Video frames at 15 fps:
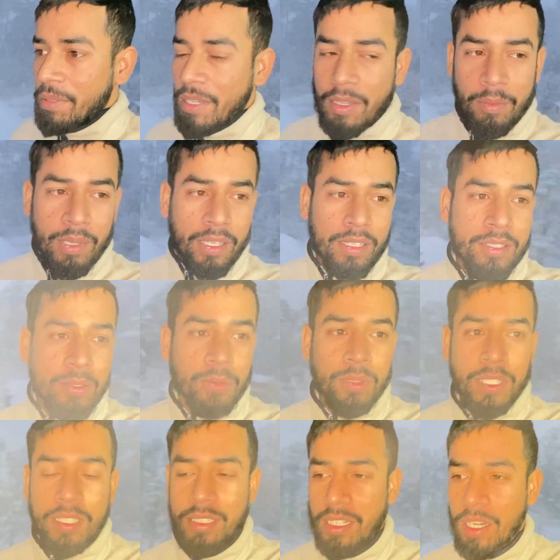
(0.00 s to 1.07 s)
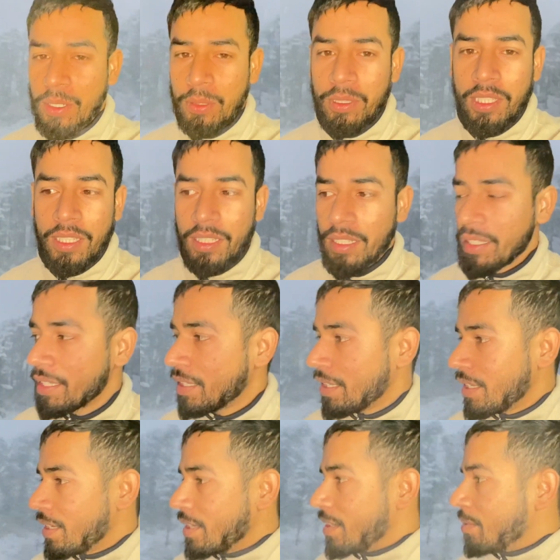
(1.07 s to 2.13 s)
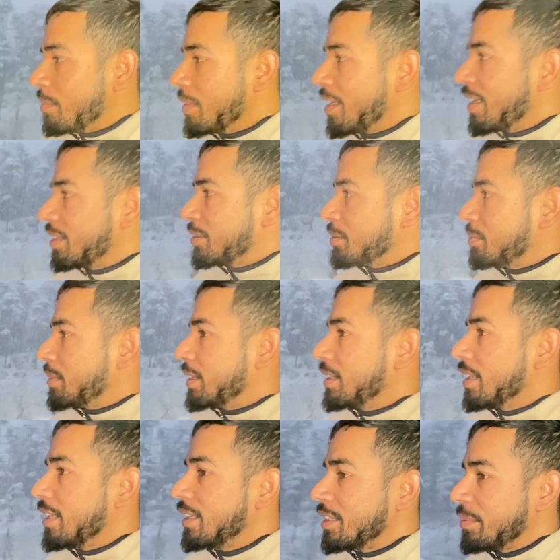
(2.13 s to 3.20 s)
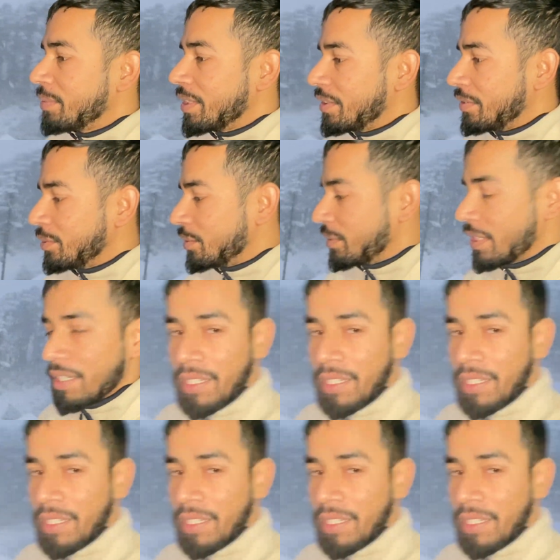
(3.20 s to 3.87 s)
हमारी स्कूटी स्टार्ट होती कि नहीं बाहर तो भाई अल्टीमेट व्यू है